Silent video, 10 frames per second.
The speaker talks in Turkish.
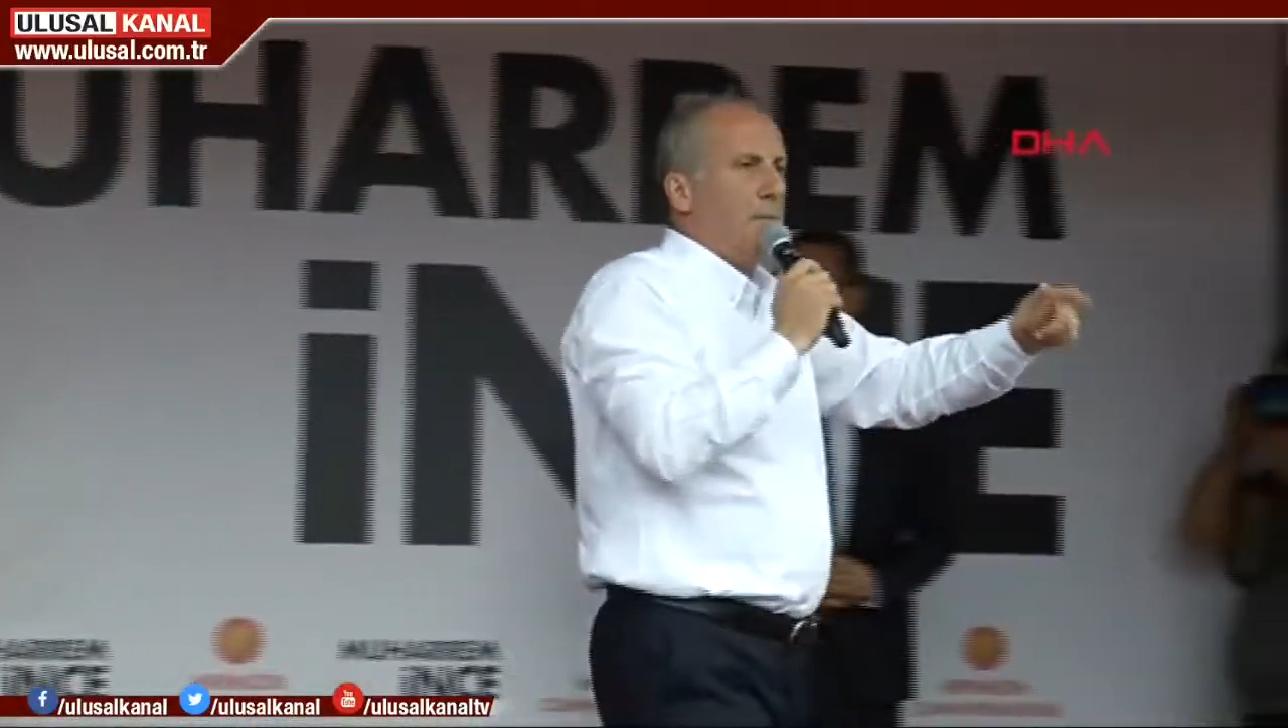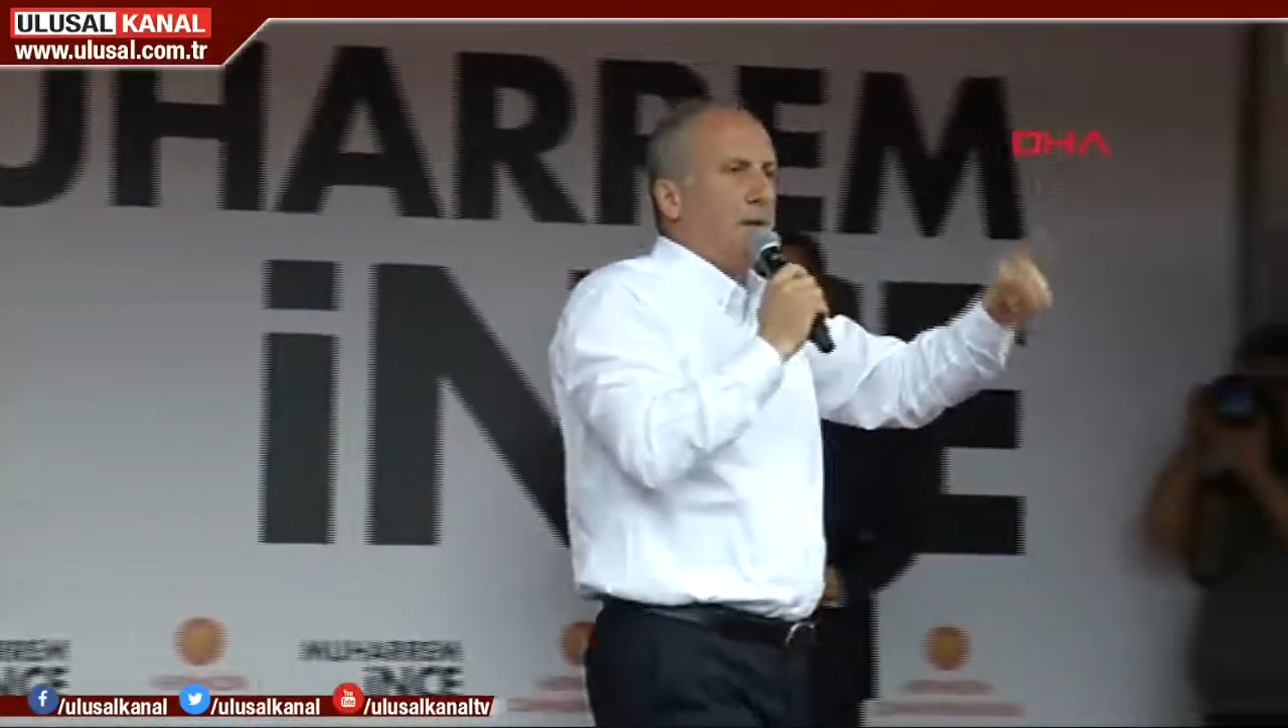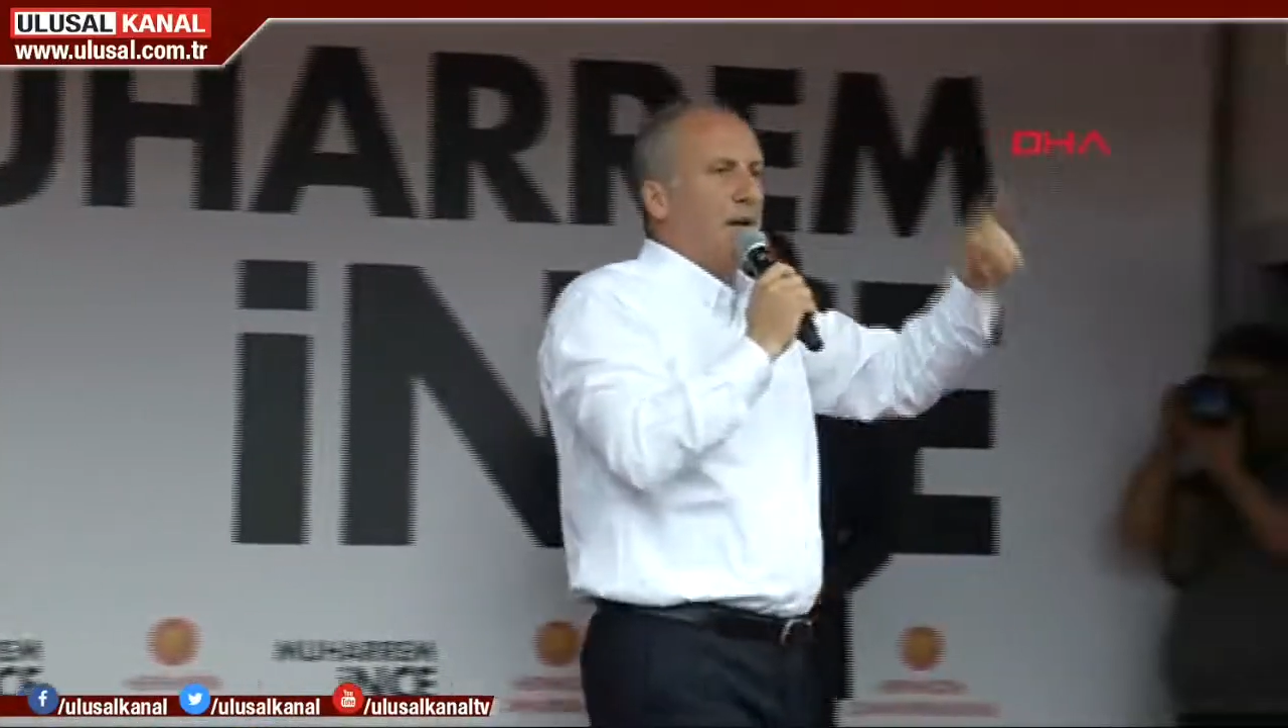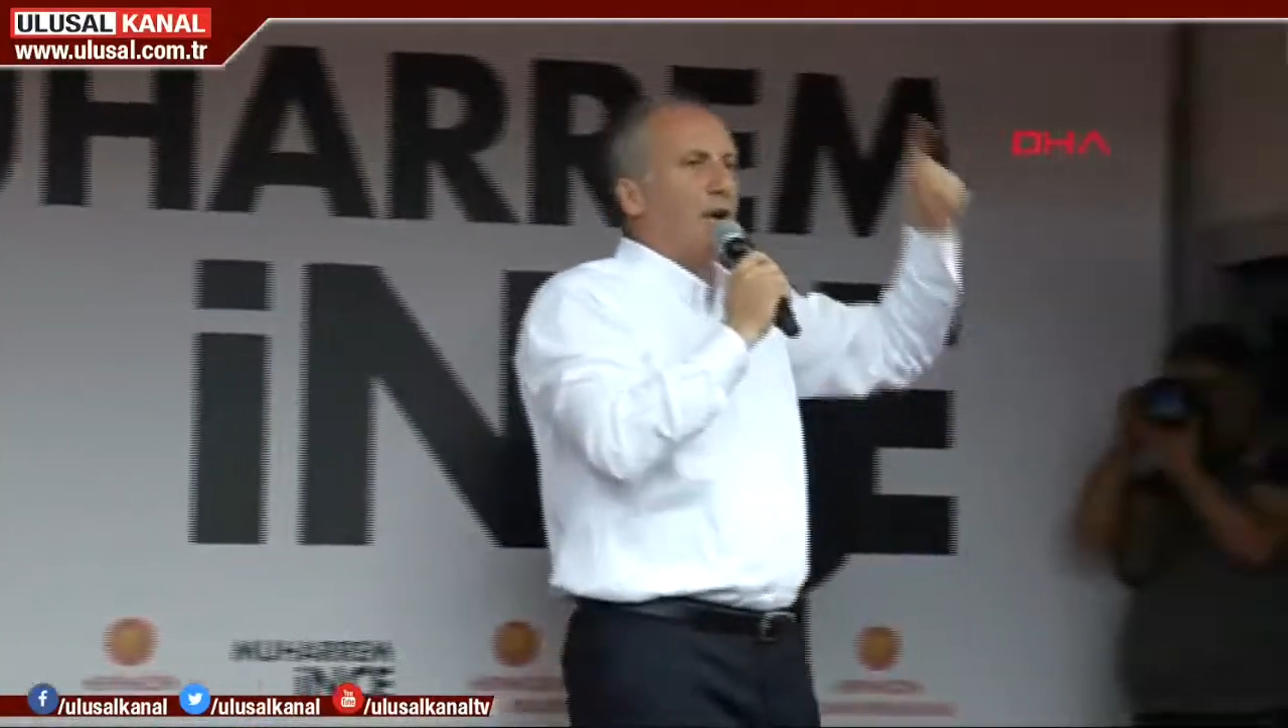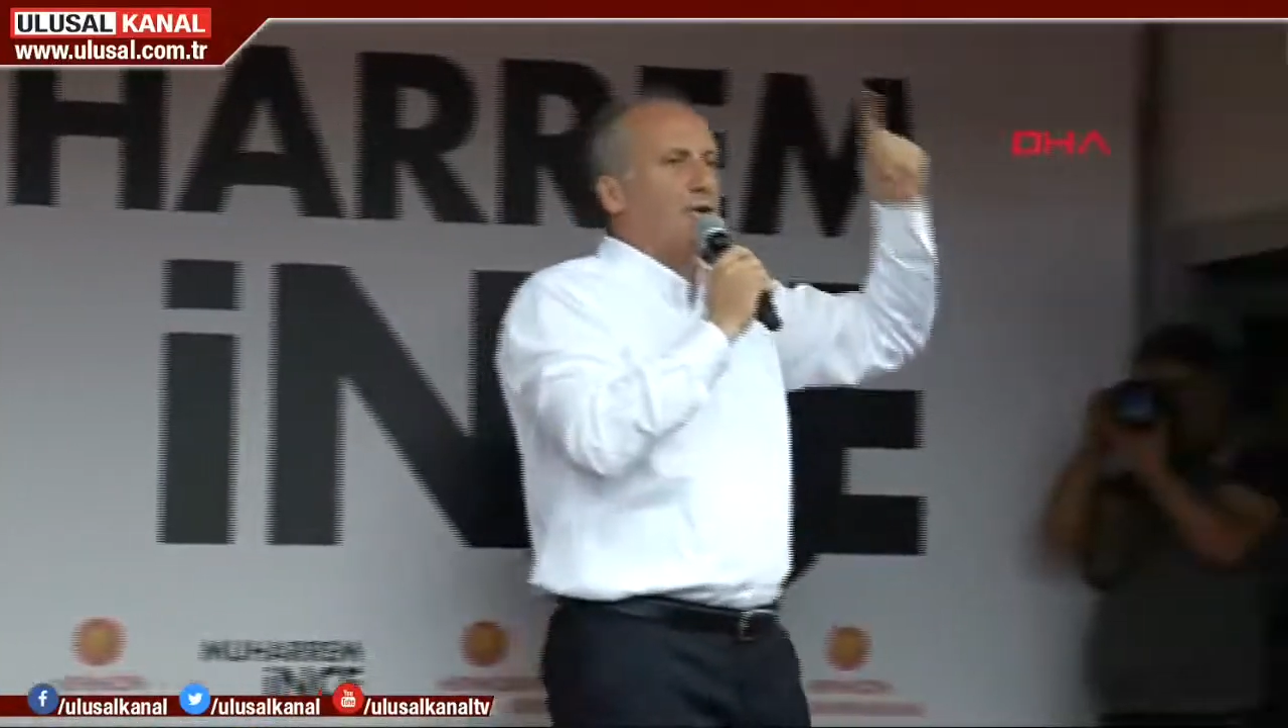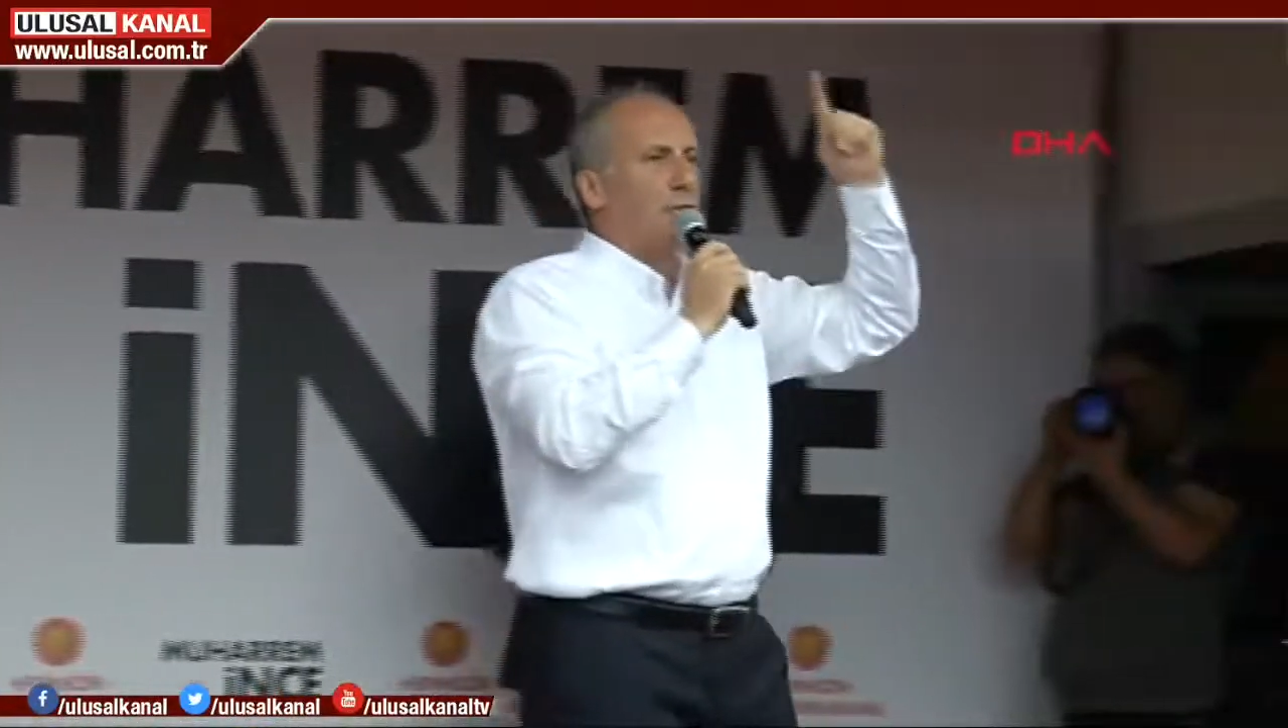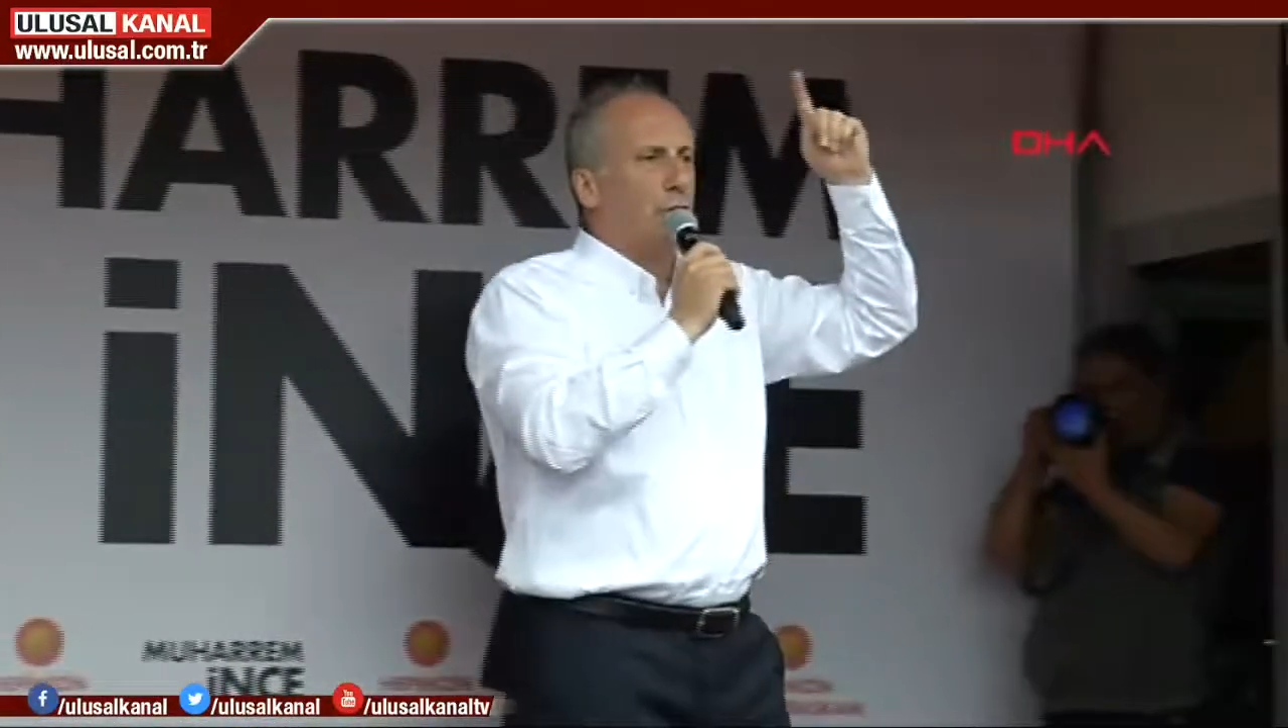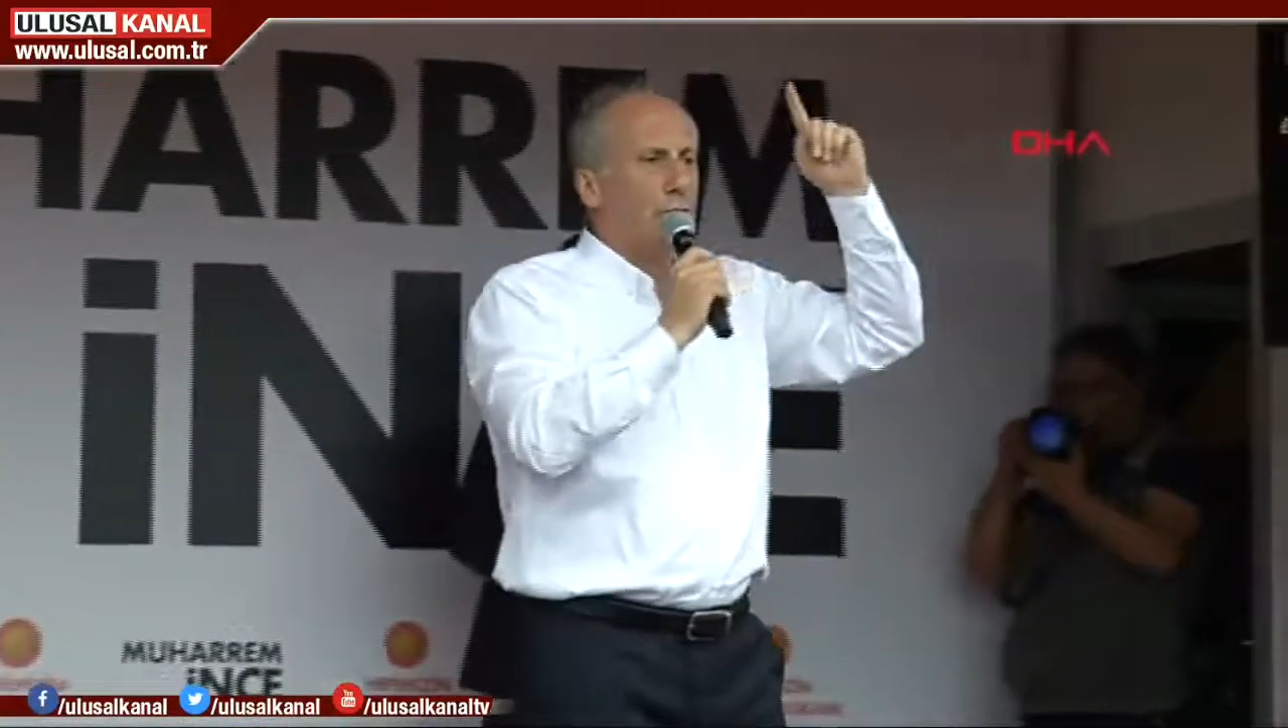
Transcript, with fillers: sık sık